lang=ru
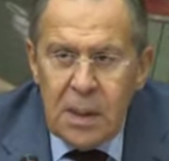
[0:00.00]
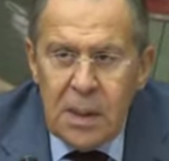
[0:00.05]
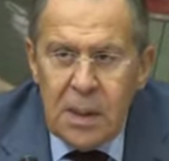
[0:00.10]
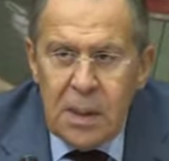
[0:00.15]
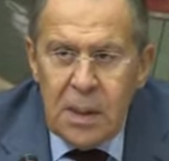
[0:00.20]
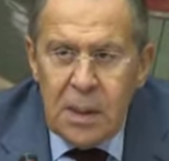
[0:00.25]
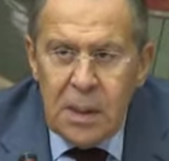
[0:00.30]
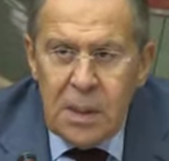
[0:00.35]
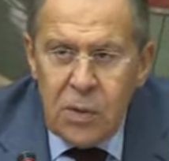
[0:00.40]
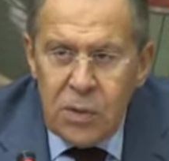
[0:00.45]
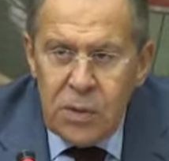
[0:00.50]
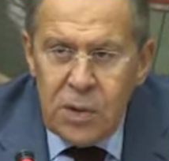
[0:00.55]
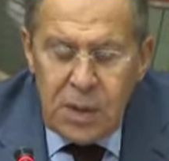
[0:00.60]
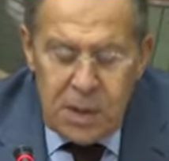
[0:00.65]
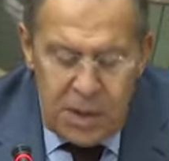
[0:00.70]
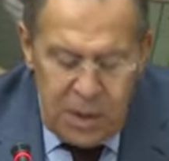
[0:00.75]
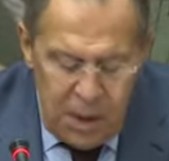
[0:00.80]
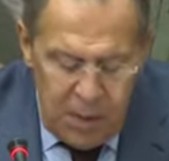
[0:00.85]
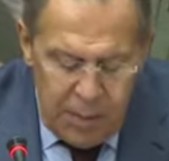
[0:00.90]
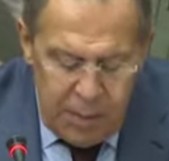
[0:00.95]
а,
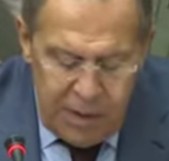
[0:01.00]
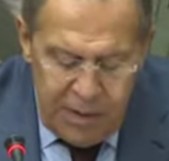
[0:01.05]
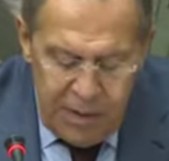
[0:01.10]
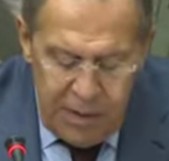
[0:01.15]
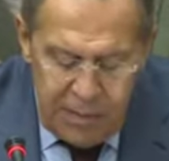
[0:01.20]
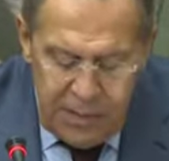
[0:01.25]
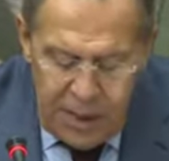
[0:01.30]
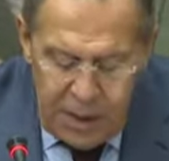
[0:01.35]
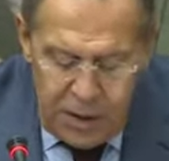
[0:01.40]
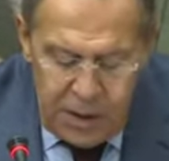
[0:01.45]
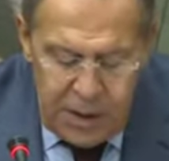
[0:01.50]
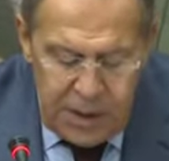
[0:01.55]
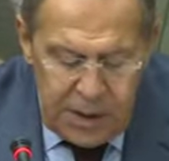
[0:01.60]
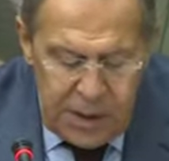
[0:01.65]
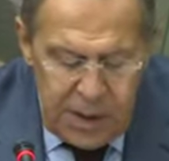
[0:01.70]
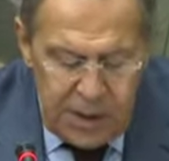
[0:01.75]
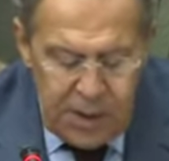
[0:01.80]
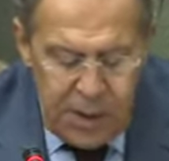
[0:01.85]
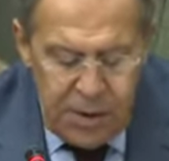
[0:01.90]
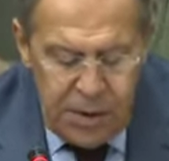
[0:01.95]
относится и к правам наших
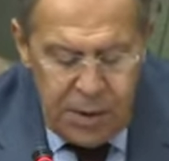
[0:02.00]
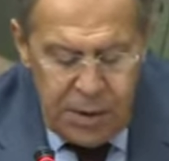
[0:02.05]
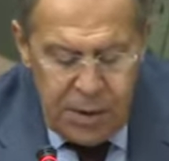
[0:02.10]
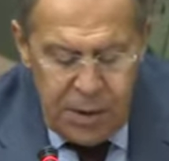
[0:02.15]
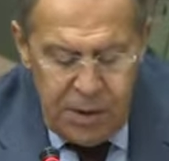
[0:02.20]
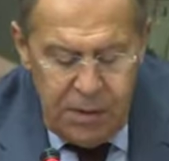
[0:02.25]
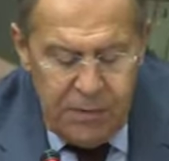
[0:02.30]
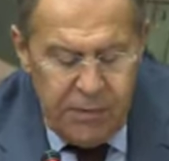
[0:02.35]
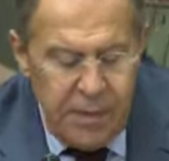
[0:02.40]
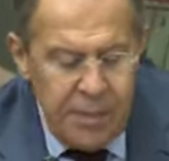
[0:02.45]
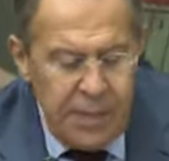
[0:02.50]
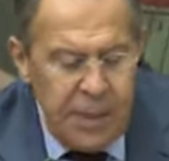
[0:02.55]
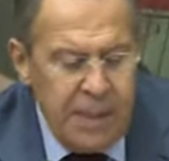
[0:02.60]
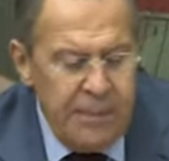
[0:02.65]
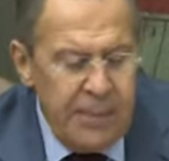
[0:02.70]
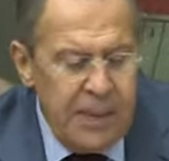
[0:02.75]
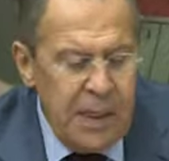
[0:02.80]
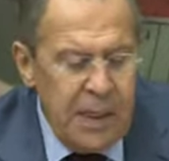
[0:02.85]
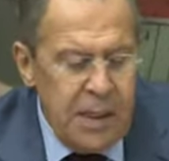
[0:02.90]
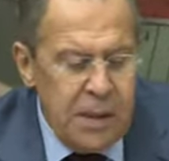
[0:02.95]
соотечественников, и мы
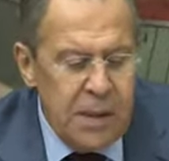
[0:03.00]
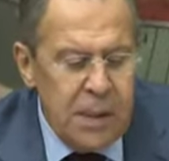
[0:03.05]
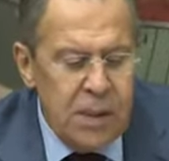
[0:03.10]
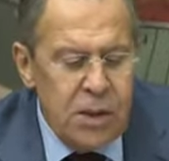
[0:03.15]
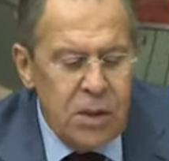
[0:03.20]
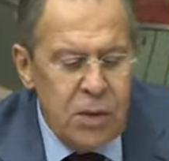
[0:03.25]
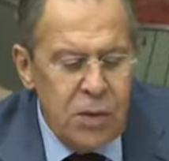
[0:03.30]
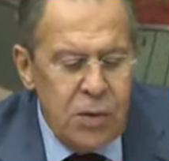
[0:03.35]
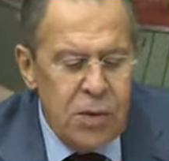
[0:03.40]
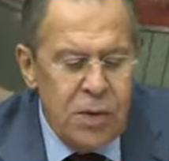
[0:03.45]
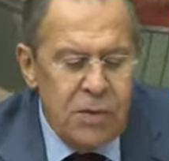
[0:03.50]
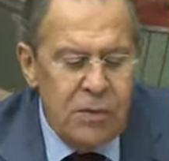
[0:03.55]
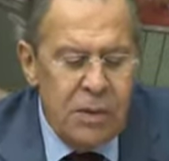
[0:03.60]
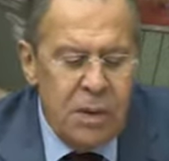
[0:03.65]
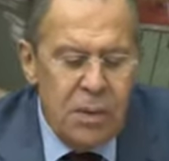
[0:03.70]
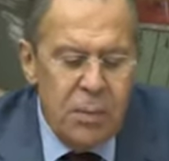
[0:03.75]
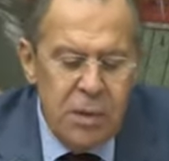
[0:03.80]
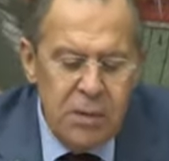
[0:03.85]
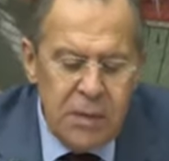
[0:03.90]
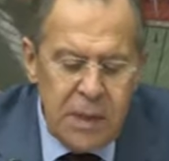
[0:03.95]
настойчиво
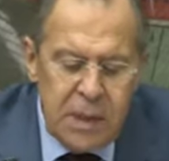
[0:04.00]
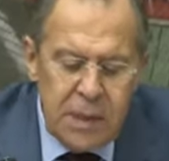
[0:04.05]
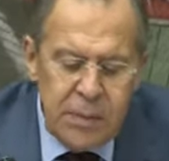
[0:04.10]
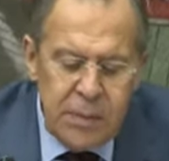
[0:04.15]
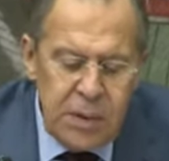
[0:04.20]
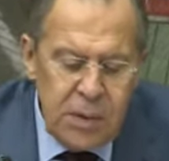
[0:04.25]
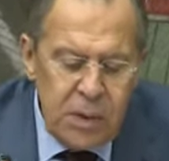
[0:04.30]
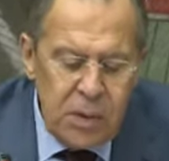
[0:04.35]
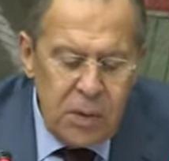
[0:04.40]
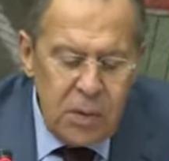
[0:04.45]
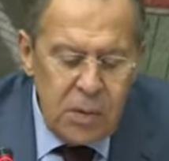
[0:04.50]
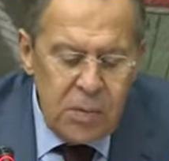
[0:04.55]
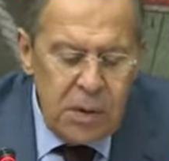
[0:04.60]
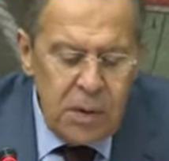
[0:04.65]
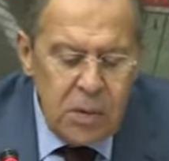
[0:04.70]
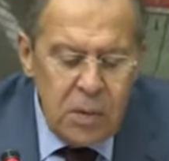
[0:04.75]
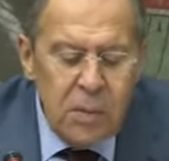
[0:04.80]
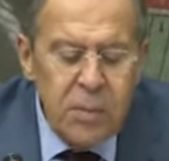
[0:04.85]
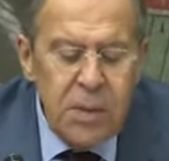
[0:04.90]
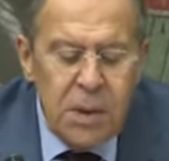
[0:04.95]
добиваемся, чтобы
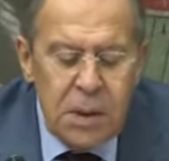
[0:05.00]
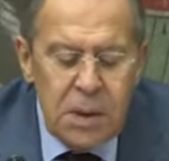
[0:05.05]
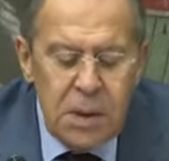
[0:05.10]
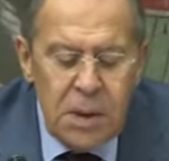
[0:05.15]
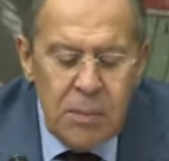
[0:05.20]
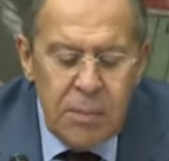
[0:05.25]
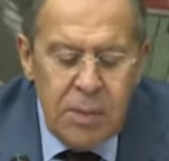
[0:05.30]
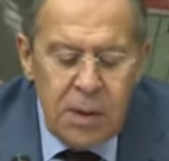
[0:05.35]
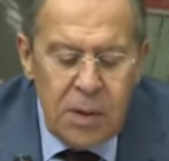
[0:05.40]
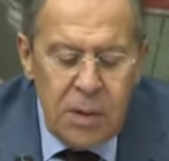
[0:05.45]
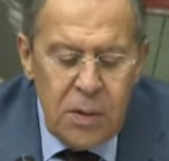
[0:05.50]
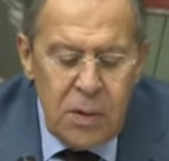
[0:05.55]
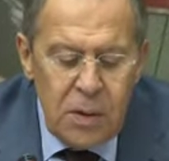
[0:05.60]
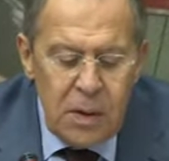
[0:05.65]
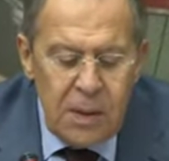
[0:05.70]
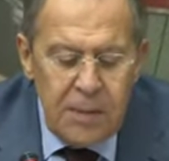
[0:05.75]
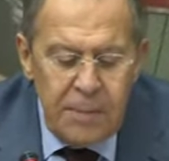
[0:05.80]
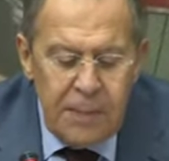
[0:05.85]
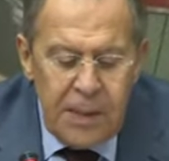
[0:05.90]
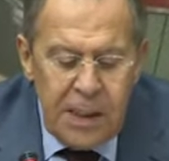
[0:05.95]
зарубежные
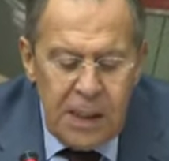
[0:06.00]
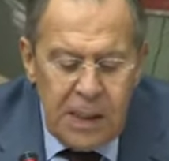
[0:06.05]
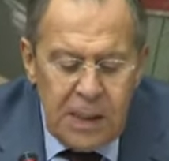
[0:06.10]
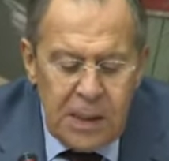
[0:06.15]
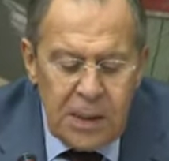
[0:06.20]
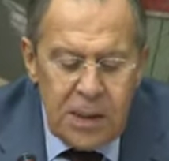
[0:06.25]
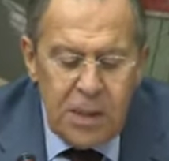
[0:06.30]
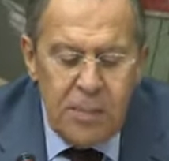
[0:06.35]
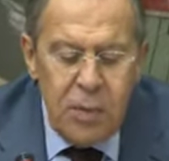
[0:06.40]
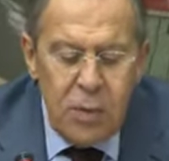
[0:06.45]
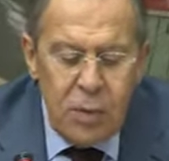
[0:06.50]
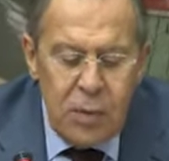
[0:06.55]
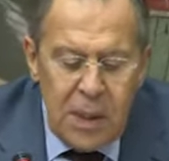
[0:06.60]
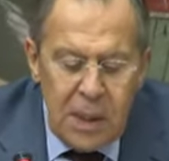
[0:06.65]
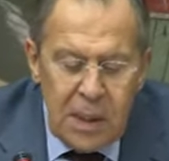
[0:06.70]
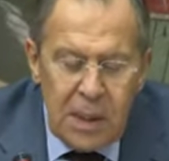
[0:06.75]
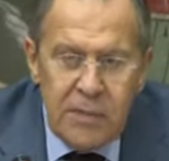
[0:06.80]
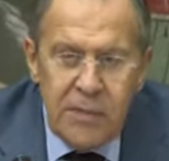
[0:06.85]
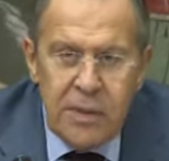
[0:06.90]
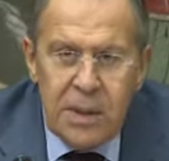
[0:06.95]
партнеры
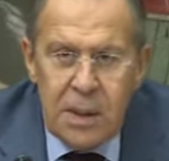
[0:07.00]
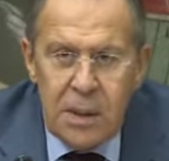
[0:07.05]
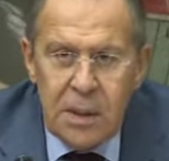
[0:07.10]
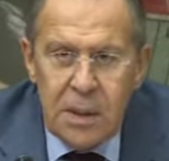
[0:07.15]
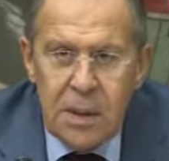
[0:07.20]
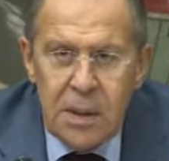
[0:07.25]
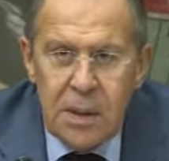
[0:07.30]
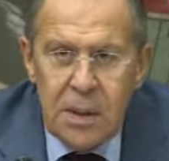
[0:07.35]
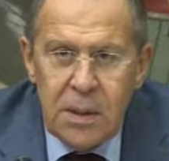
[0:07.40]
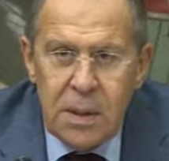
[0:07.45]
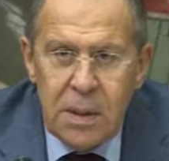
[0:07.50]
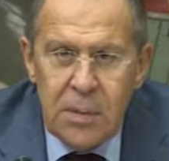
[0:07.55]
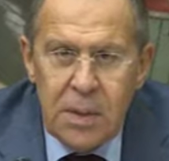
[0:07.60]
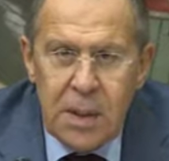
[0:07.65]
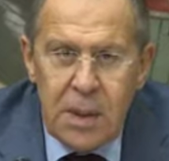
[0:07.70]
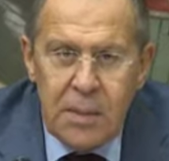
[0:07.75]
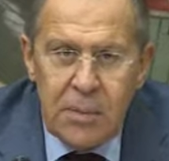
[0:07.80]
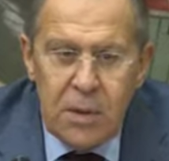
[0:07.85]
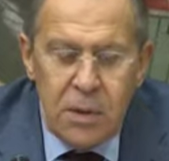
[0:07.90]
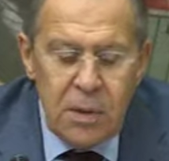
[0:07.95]
соблюдали взятые на
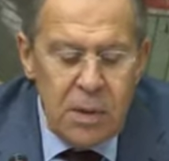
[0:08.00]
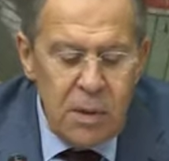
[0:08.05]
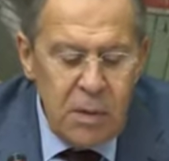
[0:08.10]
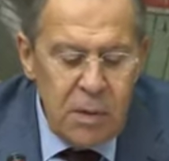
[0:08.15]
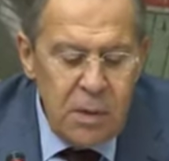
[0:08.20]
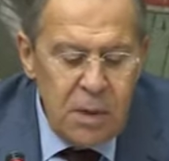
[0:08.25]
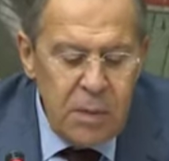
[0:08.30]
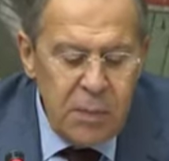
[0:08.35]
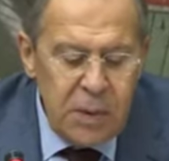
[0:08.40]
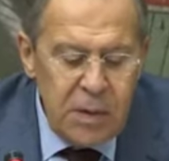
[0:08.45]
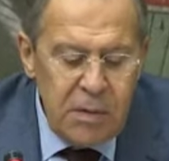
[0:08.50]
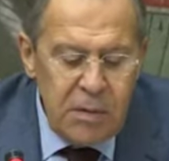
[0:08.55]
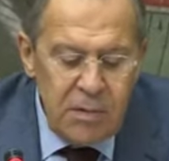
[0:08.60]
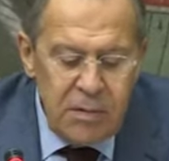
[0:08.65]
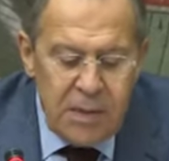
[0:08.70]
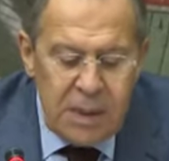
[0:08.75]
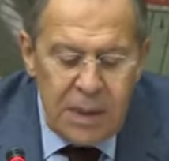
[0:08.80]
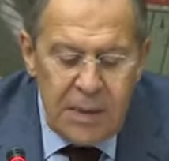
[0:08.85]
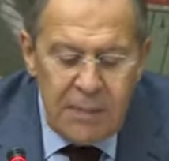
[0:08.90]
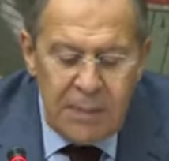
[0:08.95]
себя
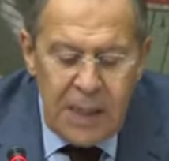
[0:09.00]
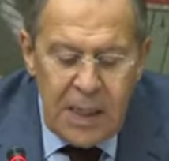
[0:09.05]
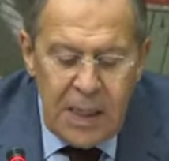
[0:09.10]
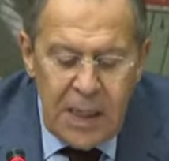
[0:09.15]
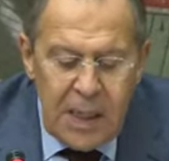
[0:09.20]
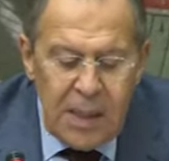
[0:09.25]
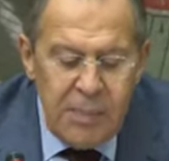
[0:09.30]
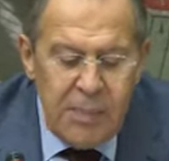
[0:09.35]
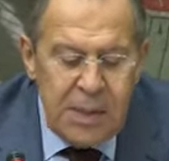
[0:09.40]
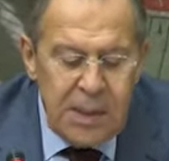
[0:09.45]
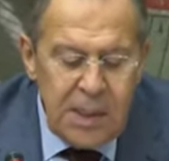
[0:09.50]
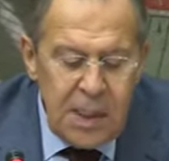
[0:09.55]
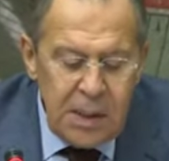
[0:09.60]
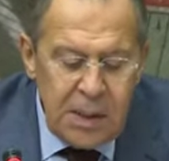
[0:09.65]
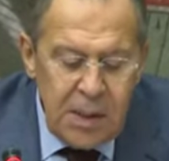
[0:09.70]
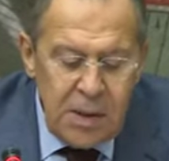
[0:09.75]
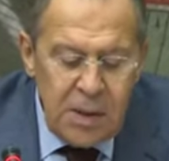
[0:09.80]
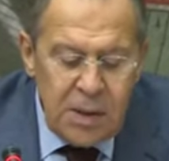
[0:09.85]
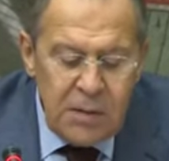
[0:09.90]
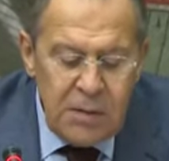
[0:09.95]
международно-правовые
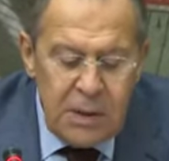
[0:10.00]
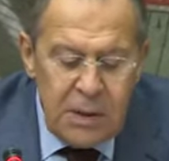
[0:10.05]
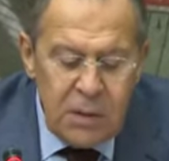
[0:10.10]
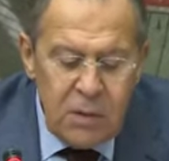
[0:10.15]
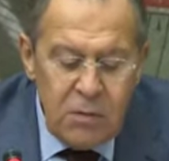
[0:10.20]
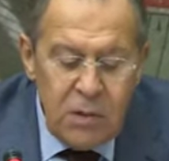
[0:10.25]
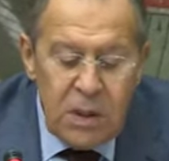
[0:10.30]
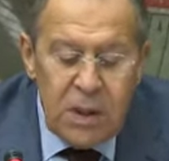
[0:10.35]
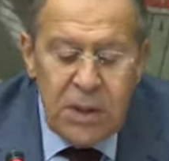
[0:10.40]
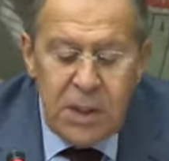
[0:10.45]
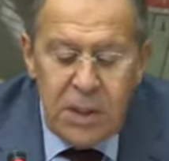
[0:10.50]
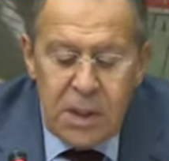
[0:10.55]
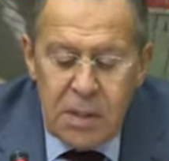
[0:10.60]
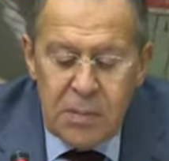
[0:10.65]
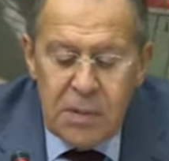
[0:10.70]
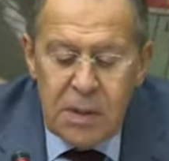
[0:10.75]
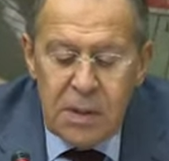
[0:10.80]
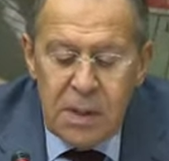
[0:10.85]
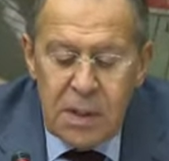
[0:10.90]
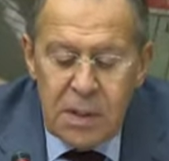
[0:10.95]
обязательства, с
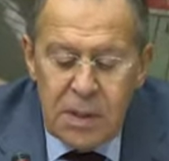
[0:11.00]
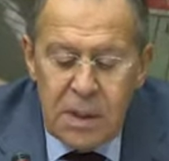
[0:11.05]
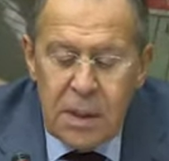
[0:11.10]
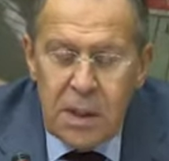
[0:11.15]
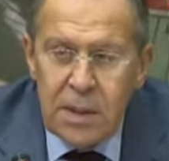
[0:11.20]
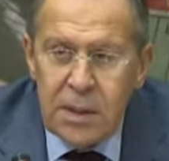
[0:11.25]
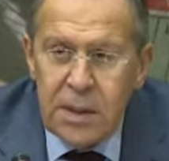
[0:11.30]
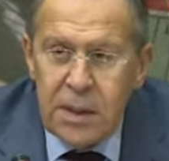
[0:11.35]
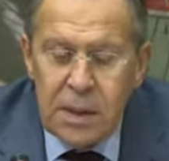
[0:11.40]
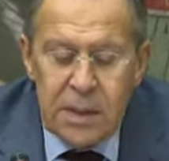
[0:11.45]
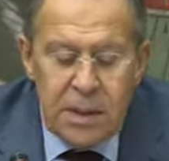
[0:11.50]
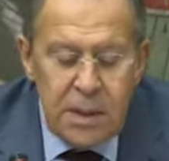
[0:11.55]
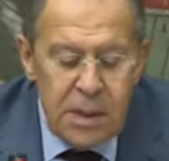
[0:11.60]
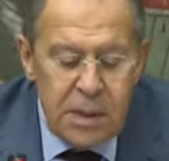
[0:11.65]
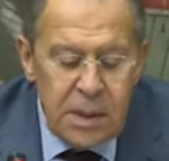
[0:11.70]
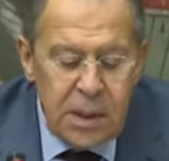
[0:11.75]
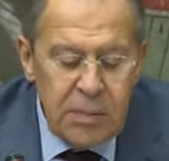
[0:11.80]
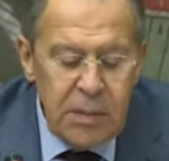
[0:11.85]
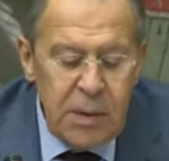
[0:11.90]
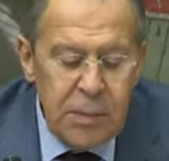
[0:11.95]
уважением относились к
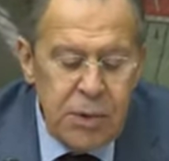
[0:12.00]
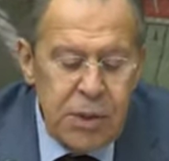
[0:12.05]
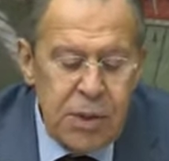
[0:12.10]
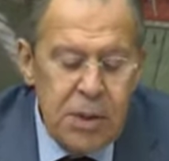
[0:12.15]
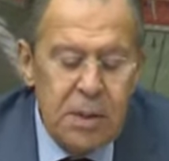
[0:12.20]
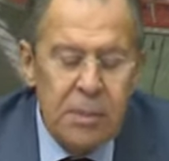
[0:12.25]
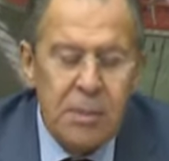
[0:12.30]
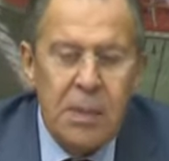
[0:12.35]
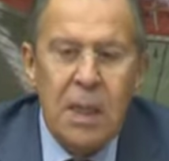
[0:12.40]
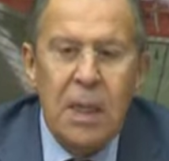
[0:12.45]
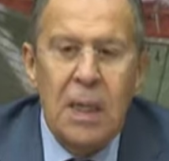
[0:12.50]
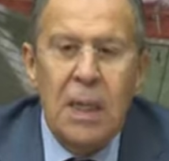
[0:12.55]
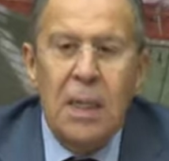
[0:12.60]
российским общинам,